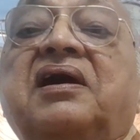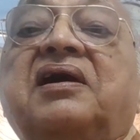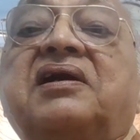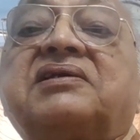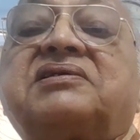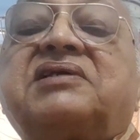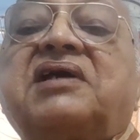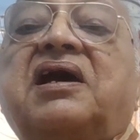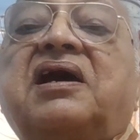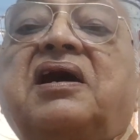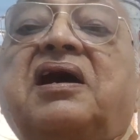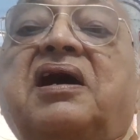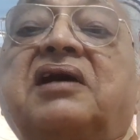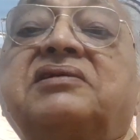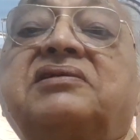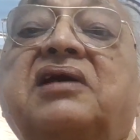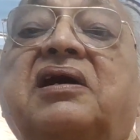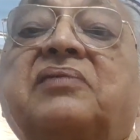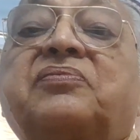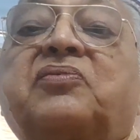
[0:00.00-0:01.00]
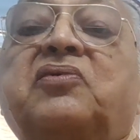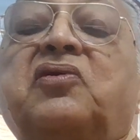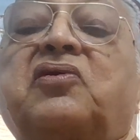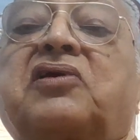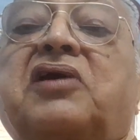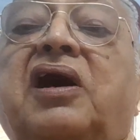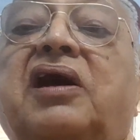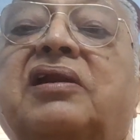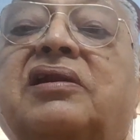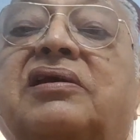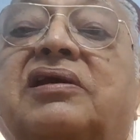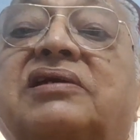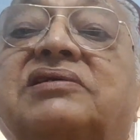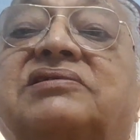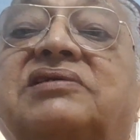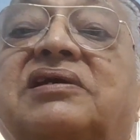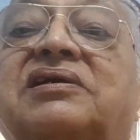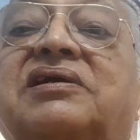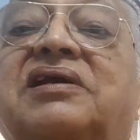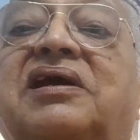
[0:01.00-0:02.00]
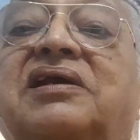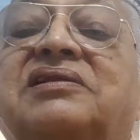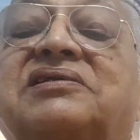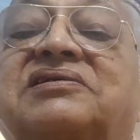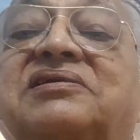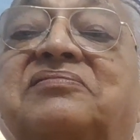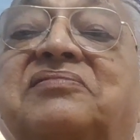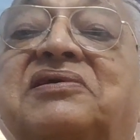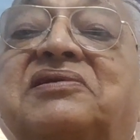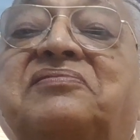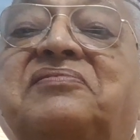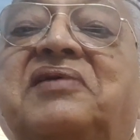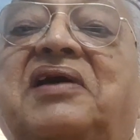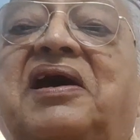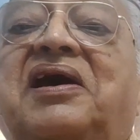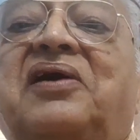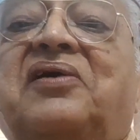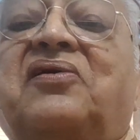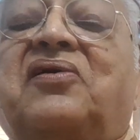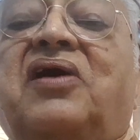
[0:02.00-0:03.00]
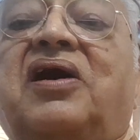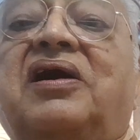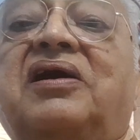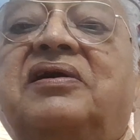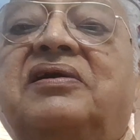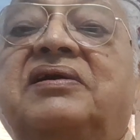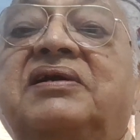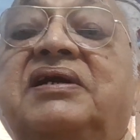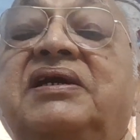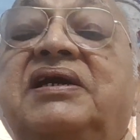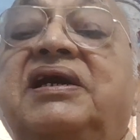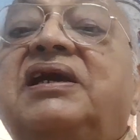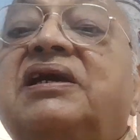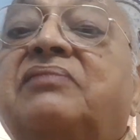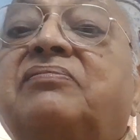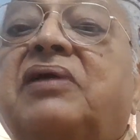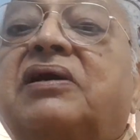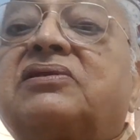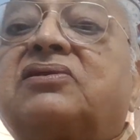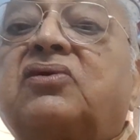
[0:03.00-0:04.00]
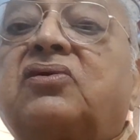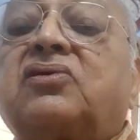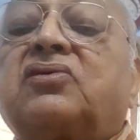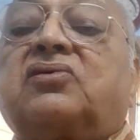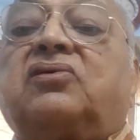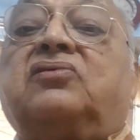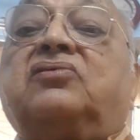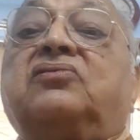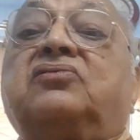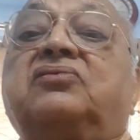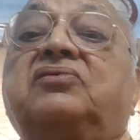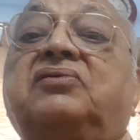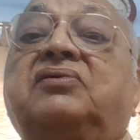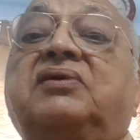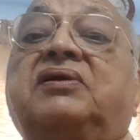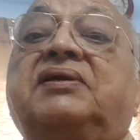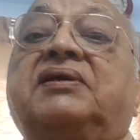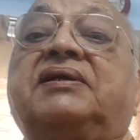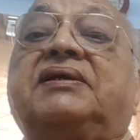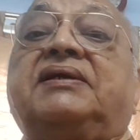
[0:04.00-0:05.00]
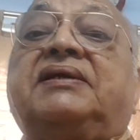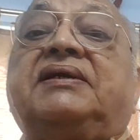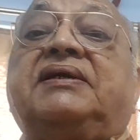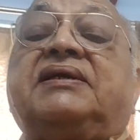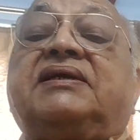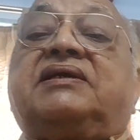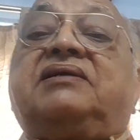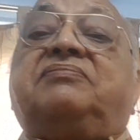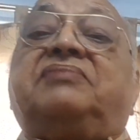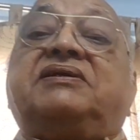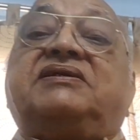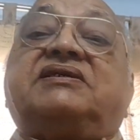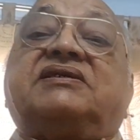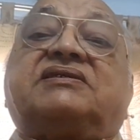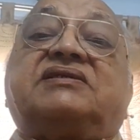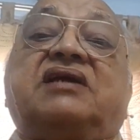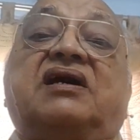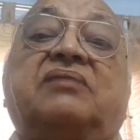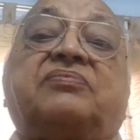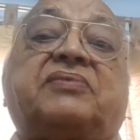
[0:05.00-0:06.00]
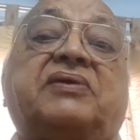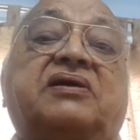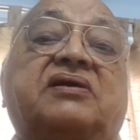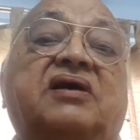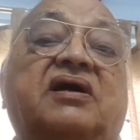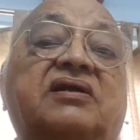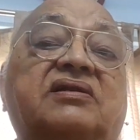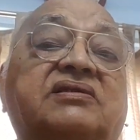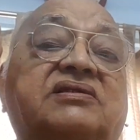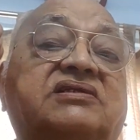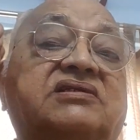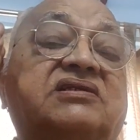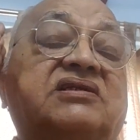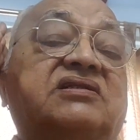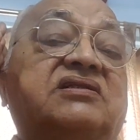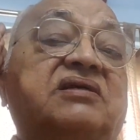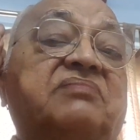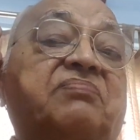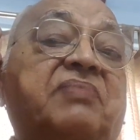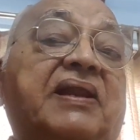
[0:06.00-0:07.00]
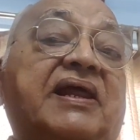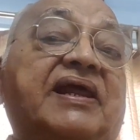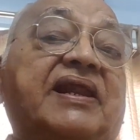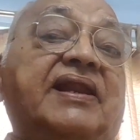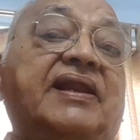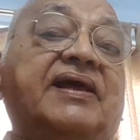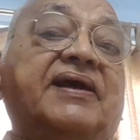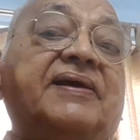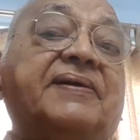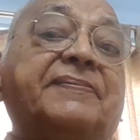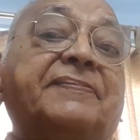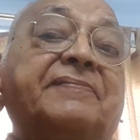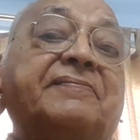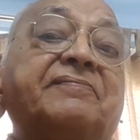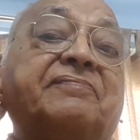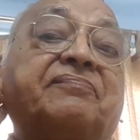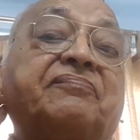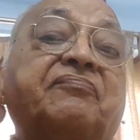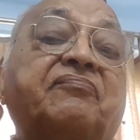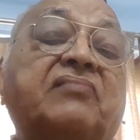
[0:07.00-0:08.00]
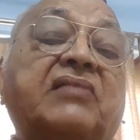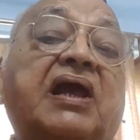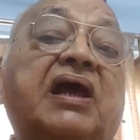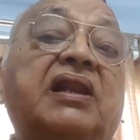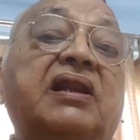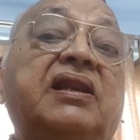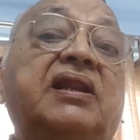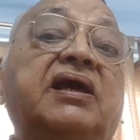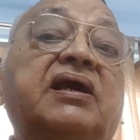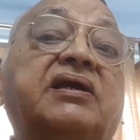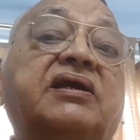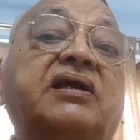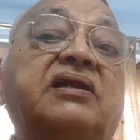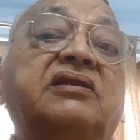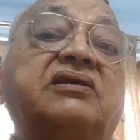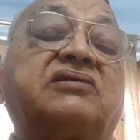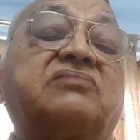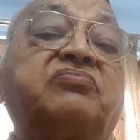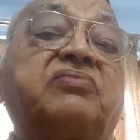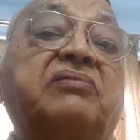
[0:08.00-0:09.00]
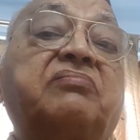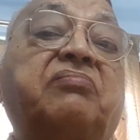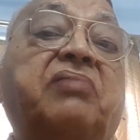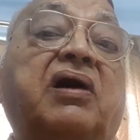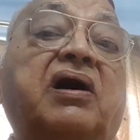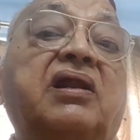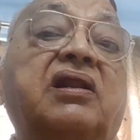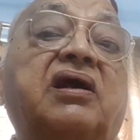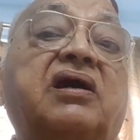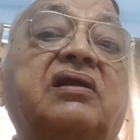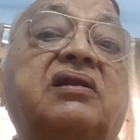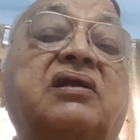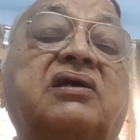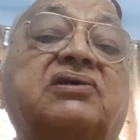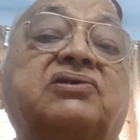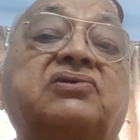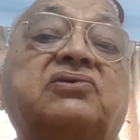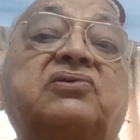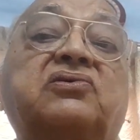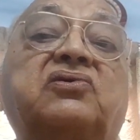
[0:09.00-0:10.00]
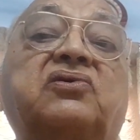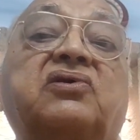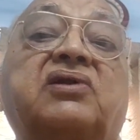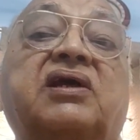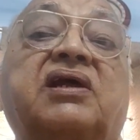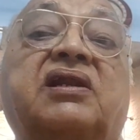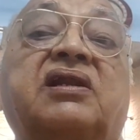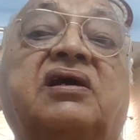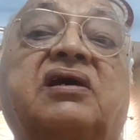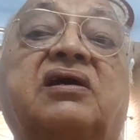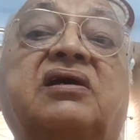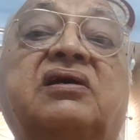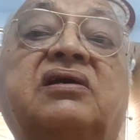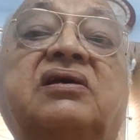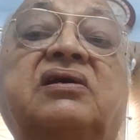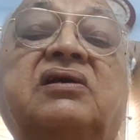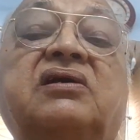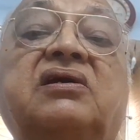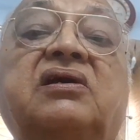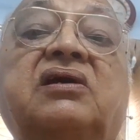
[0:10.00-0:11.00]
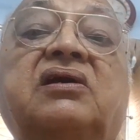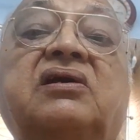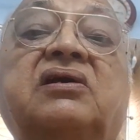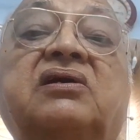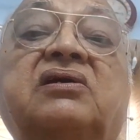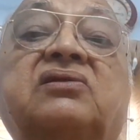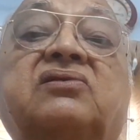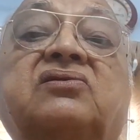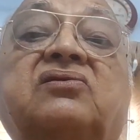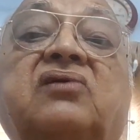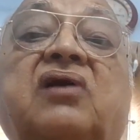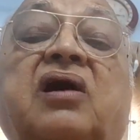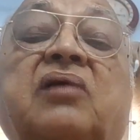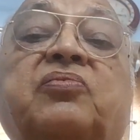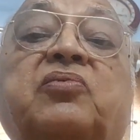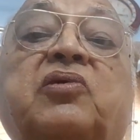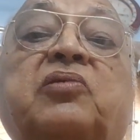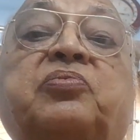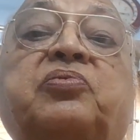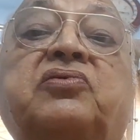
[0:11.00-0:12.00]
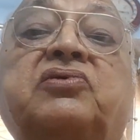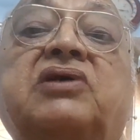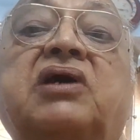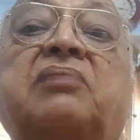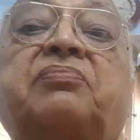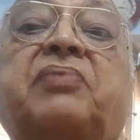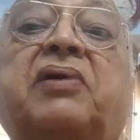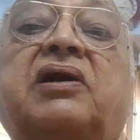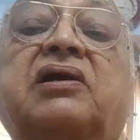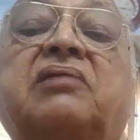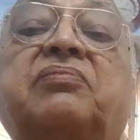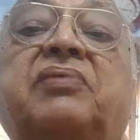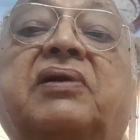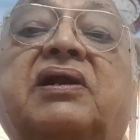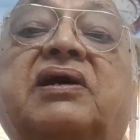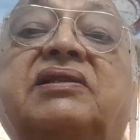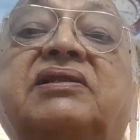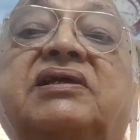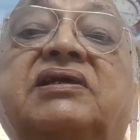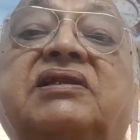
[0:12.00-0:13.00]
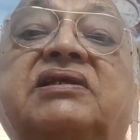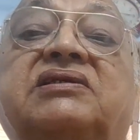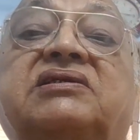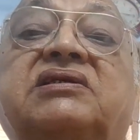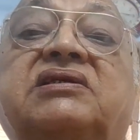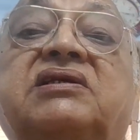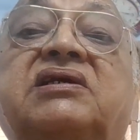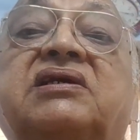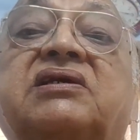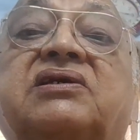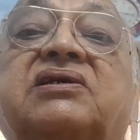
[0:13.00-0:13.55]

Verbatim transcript: आशा हाँ, है आज आपको कान का संज्ञान समझ में आया होगा एक बात और कहूँ कि भाई जैसे आपके कान सीधे प्लेन है लेकिन इसमें बाल आना शुरू हो रहे हैं ना तो आपको पूजा पाठ बढ़ा देनी चाहिए